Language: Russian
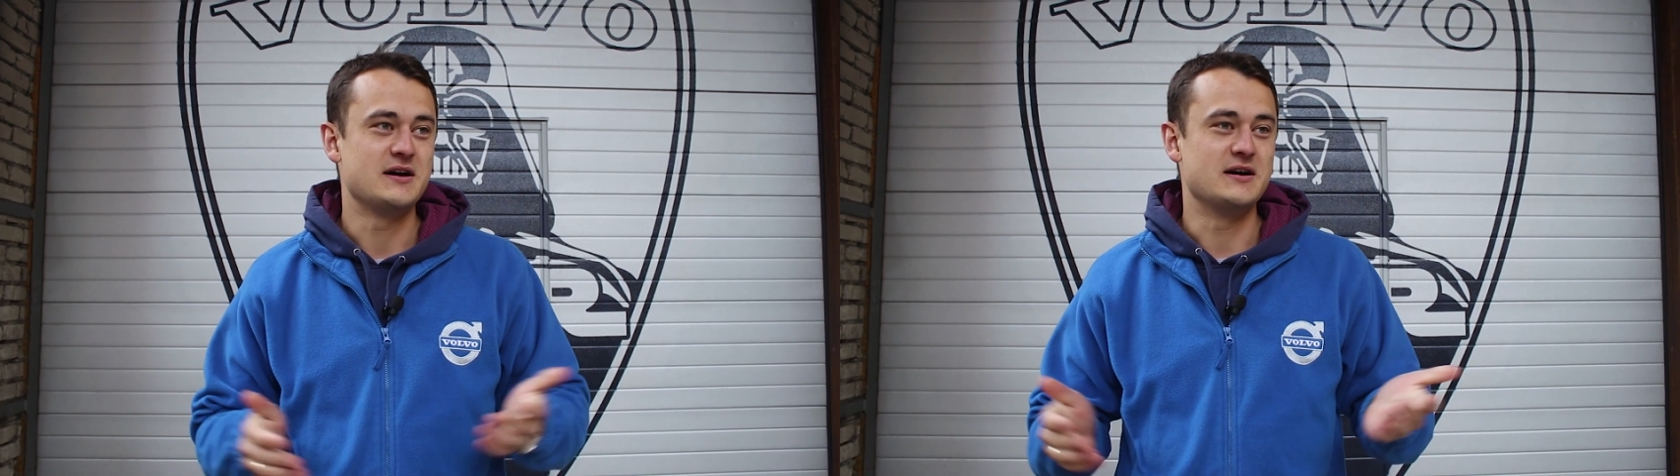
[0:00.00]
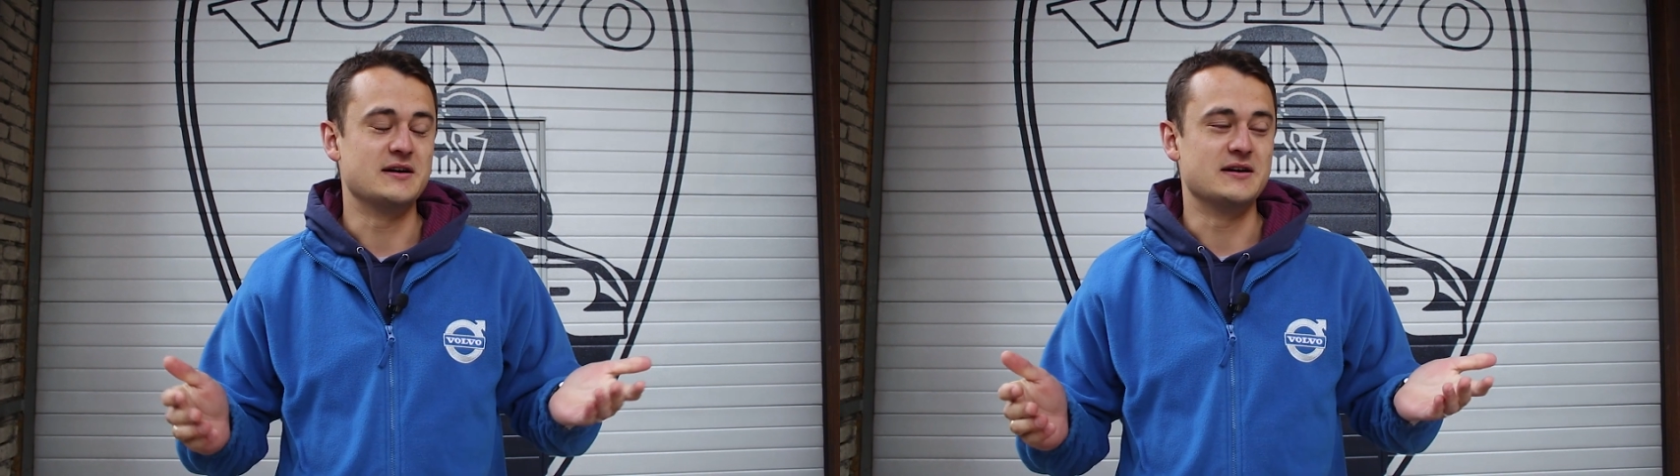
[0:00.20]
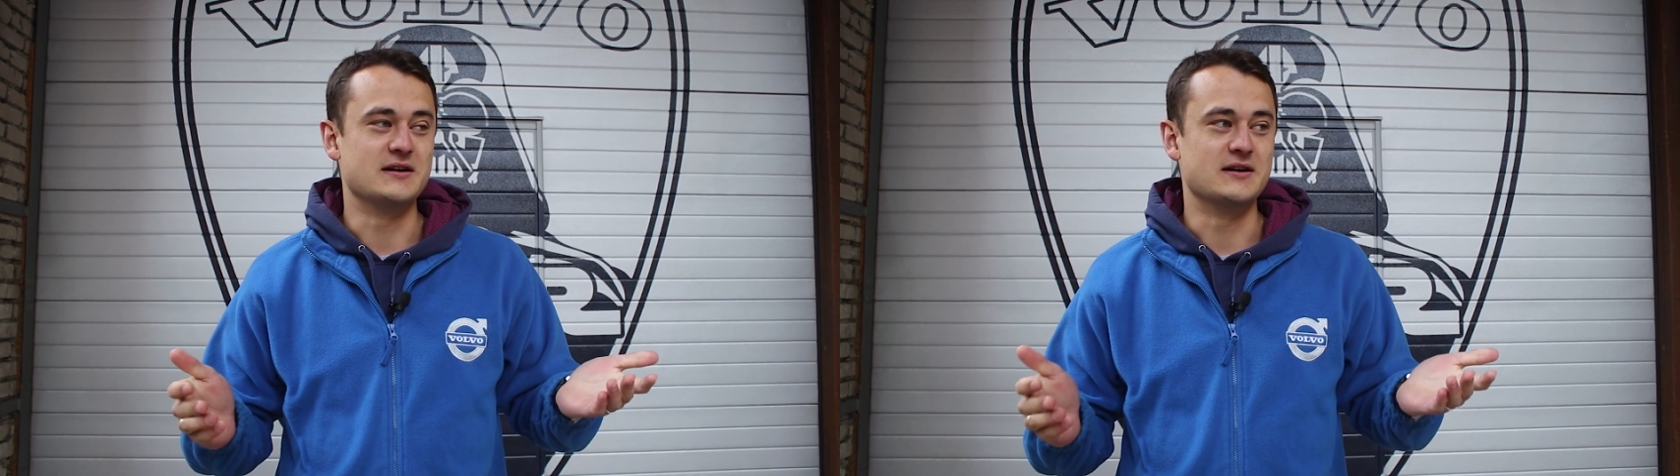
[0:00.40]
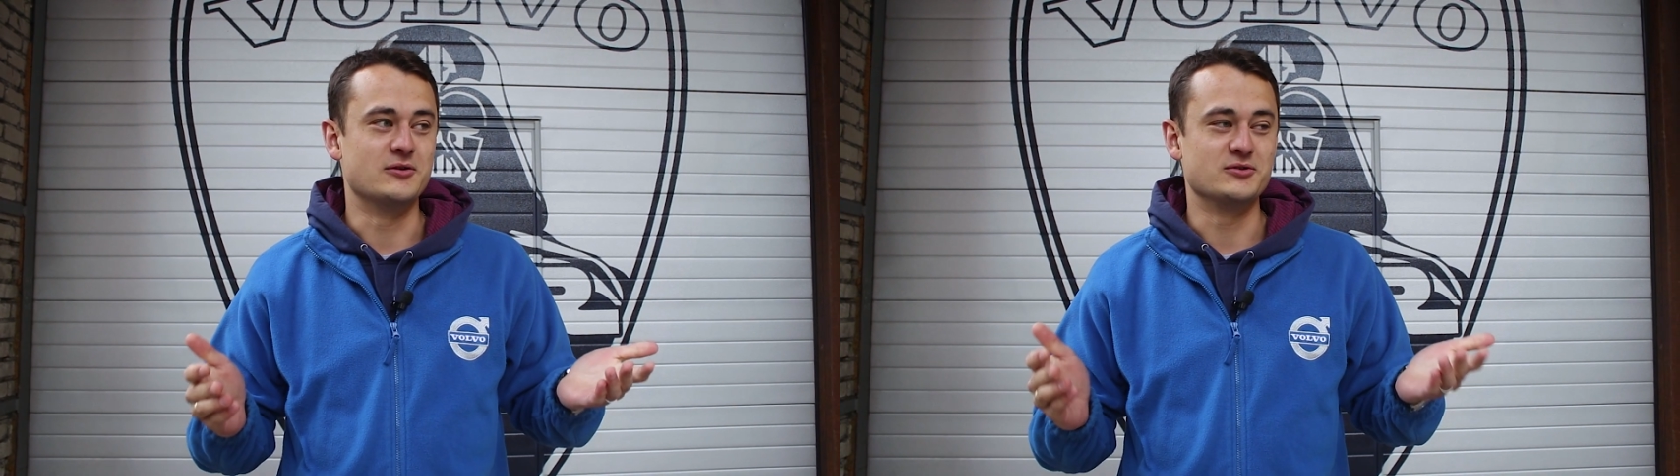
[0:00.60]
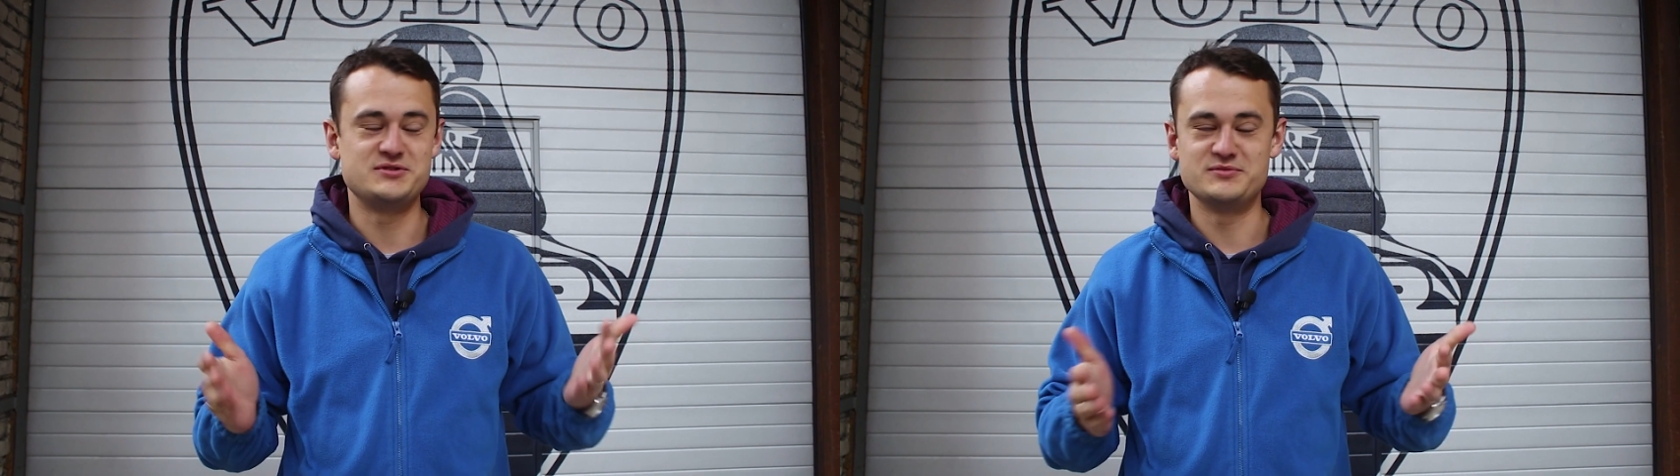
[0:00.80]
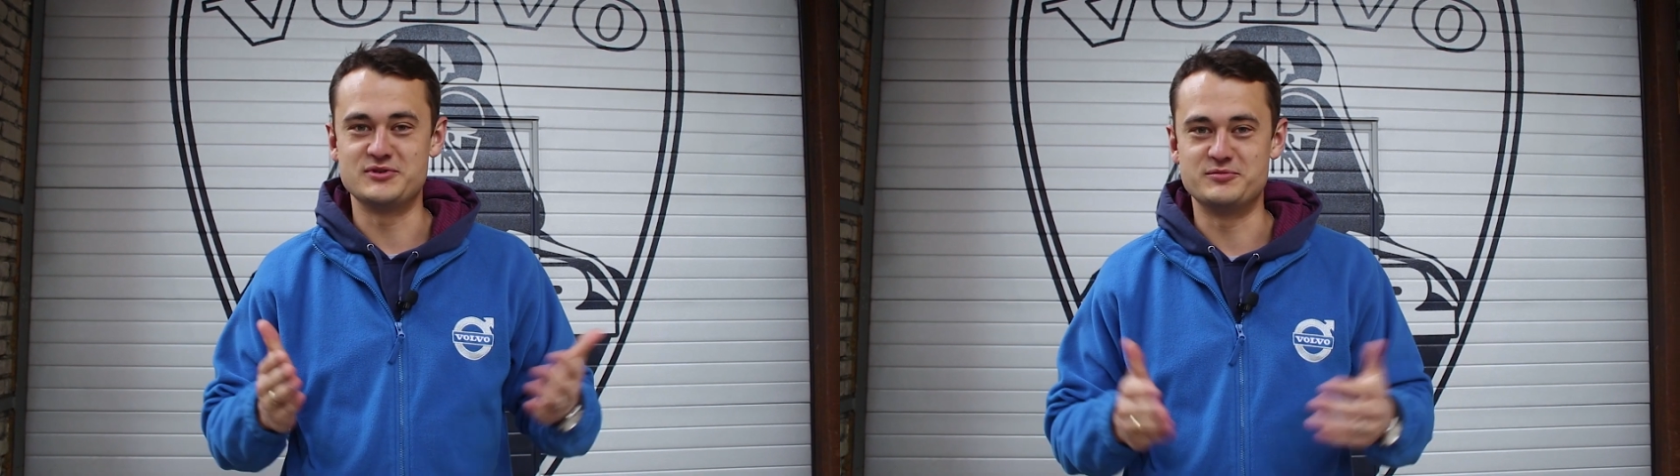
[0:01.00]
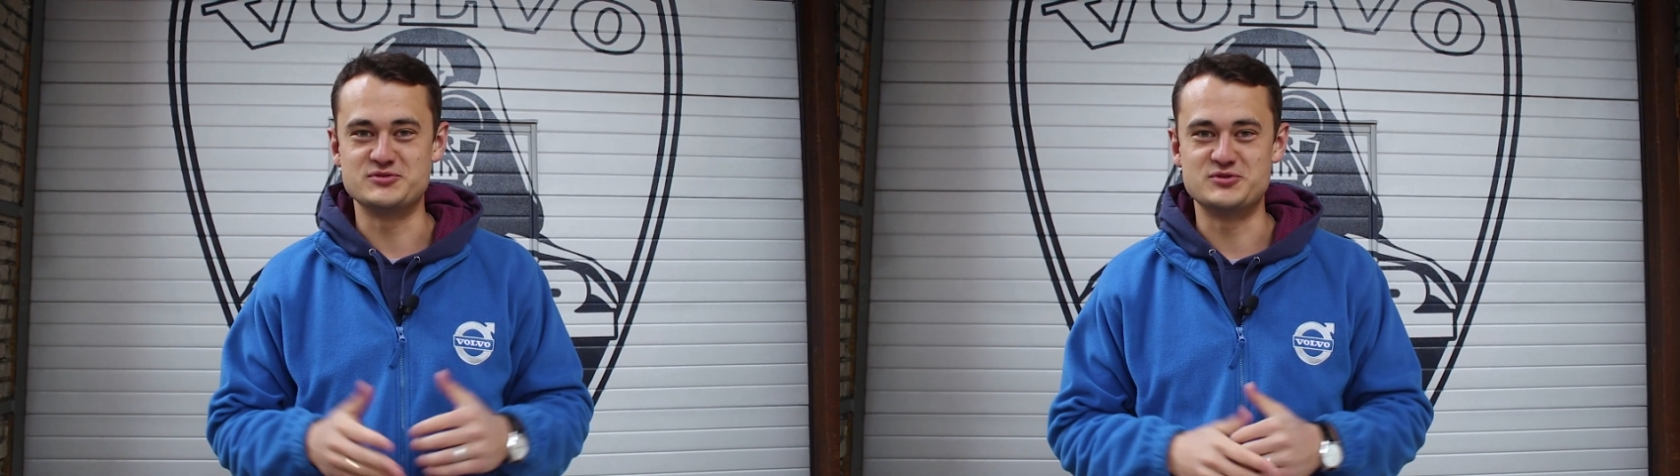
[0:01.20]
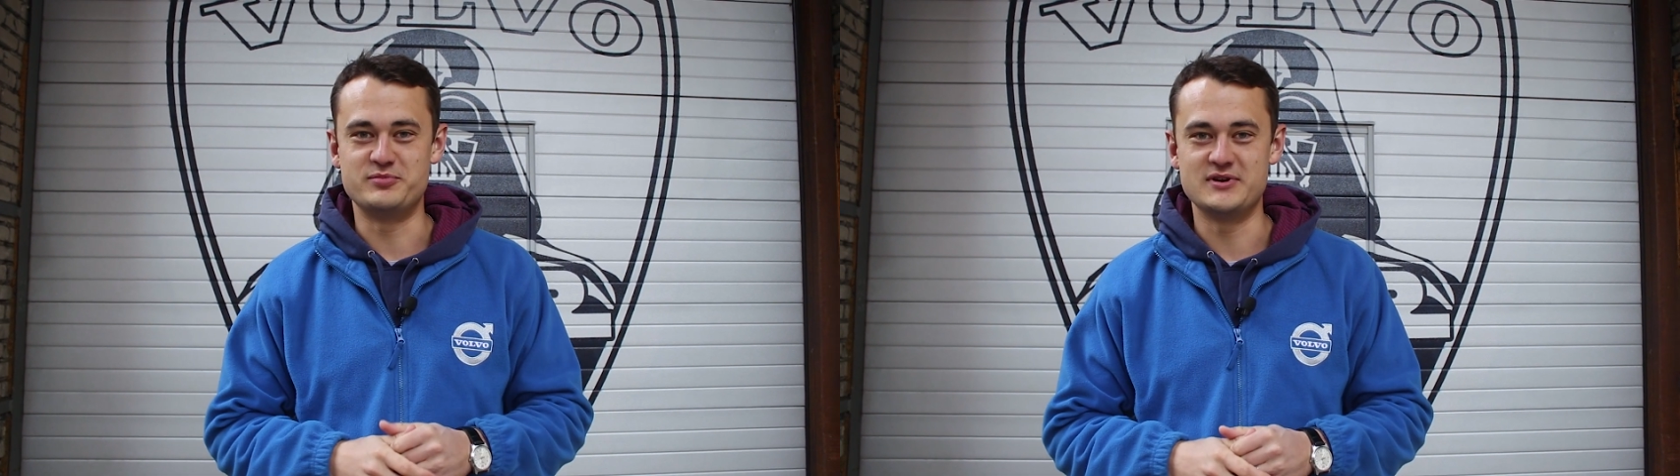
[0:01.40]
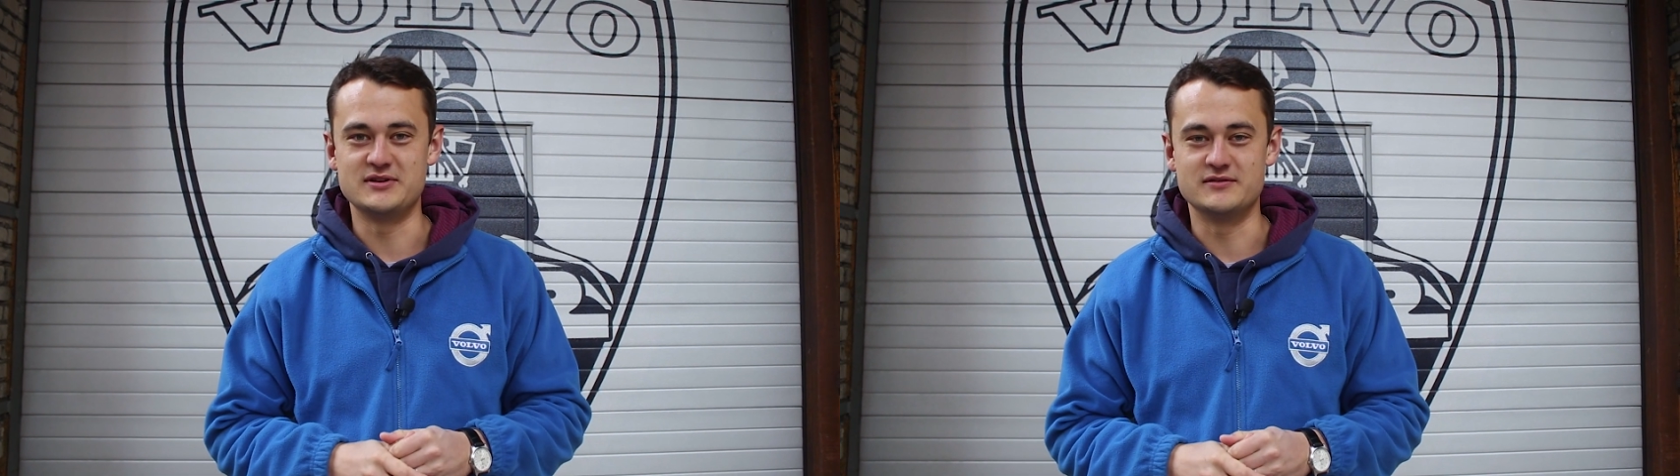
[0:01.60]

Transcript: А, очень много поступает